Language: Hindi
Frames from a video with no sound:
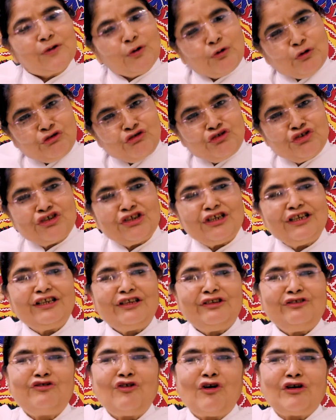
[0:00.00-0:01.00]
कुछ
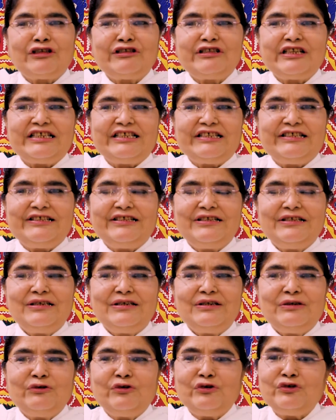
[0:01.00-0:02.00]
डॉक्टर्स
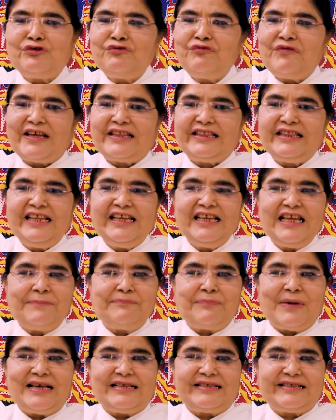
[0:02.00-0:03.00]
उस व्यक्ति के
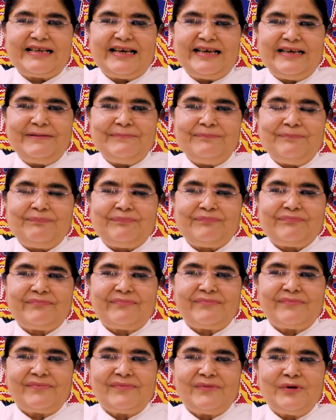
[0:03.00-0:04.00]
पास गए
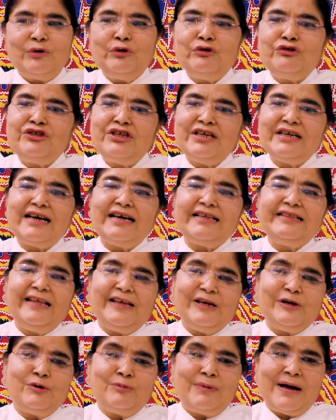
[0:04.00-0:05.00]
उससे कहा
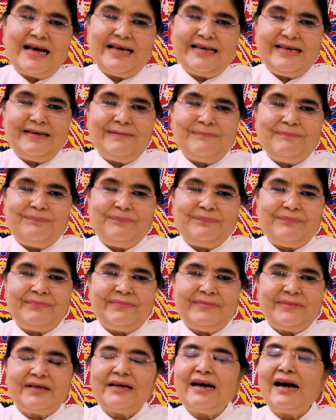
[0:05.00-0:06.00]
देखो भाई
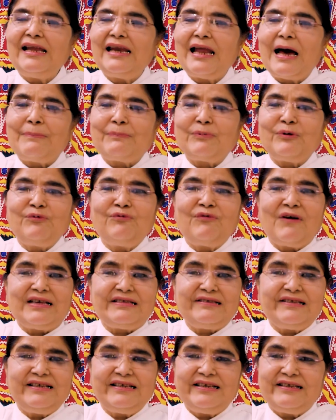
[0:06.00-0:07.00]
कल आपको
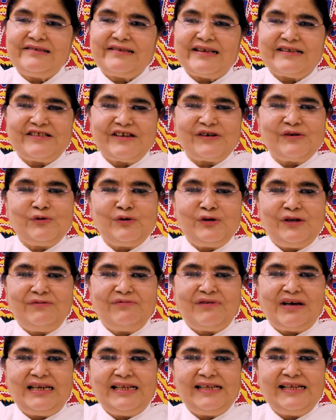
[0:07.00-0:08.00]
फांसी की सजा होने
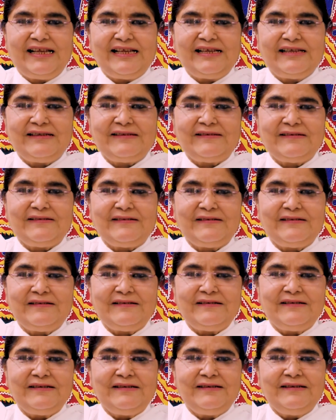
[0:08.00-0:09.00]
वाली है
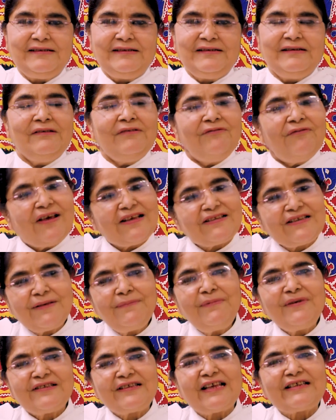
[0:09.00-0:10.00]
वैसे
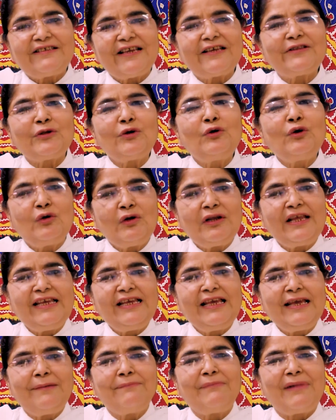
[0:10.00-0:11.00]
भी सजा तो होना ही
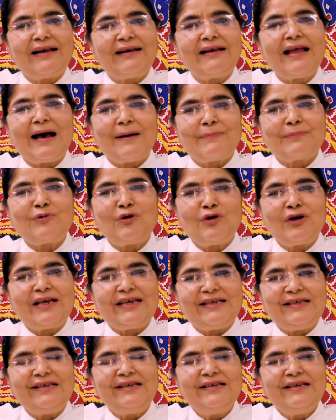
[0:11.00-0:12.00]
है मरना आपको है
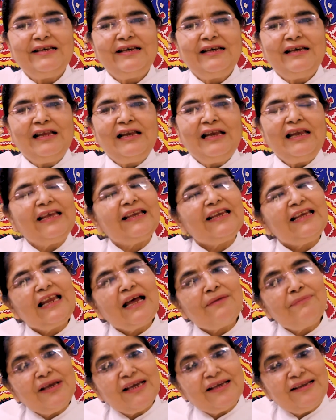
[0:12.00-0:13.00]
लेकिन
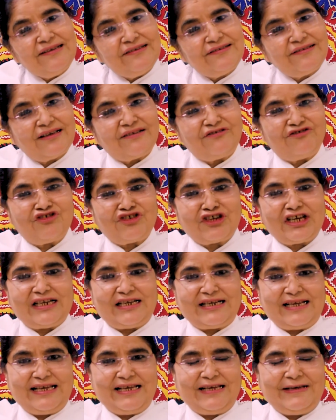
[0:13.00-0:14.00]
हम एक रिसर्च कर
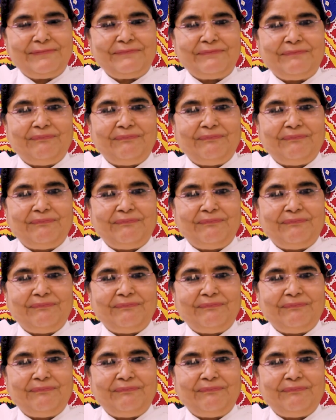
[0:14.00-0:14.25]
रहे हैं